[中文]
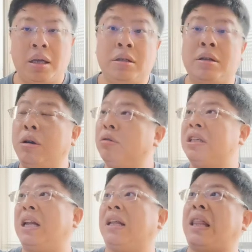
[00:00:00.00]
就在
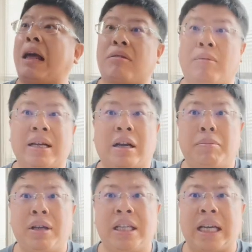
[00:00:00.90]
现在大陆的外交
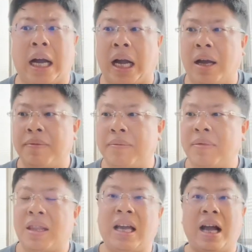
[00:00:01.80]
部也讲啊，
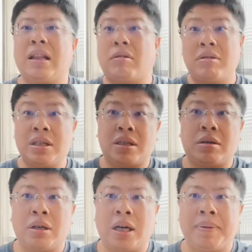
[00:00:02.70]
两岸统一之
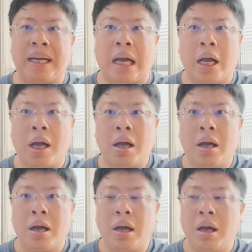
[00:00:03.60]
后就和平了。
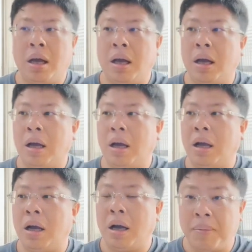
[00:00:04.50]

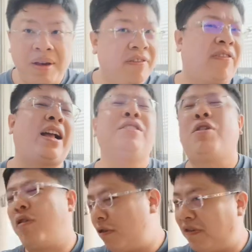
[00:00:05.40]
和平、繁
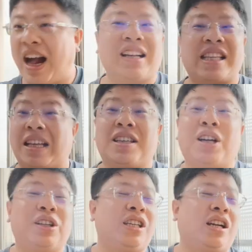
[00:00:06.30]
荣、发展，这
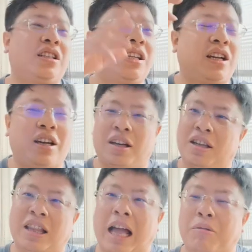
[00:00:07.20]
个、这个、这
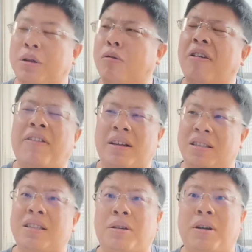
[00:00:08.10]
个，大陆的官方
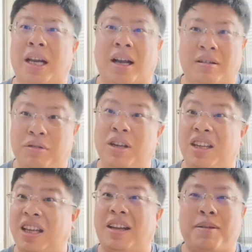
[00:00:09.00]
自己会了，因为你
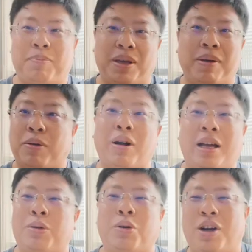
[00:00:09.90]
念的比美国
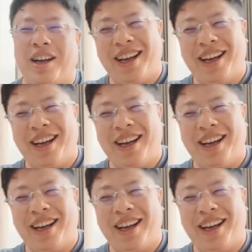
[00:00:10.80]
还多。